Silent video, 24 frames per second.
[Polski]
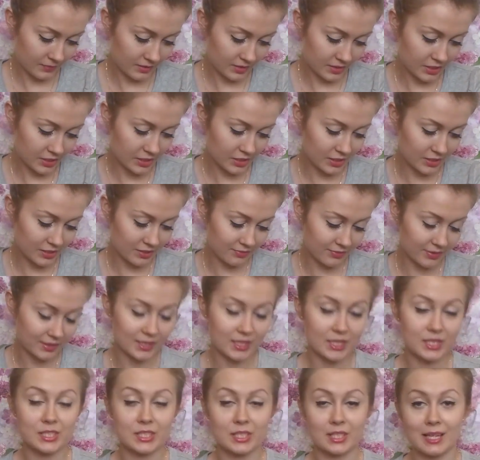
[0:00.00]

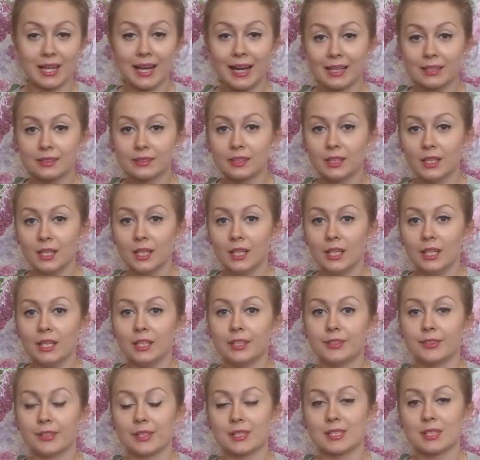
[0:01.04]
10-12 lat
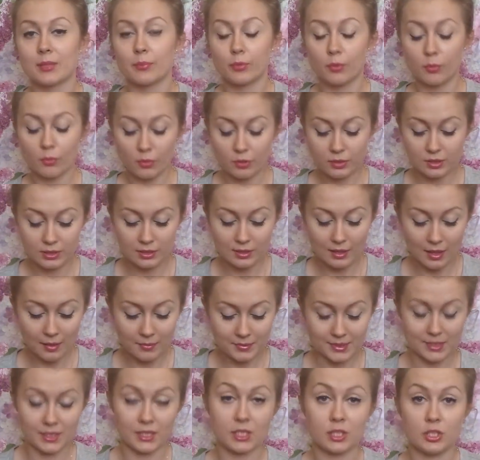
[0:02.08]
i teraz na promocji
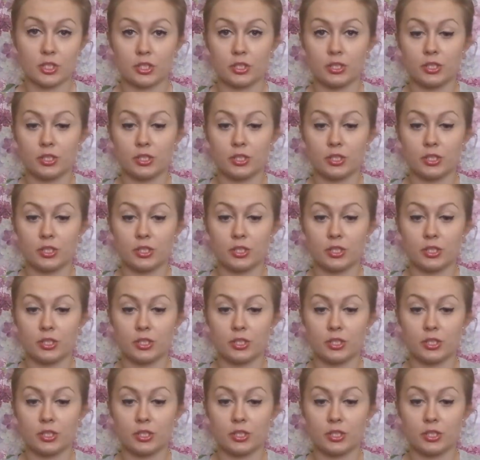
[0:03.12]
dałam za nie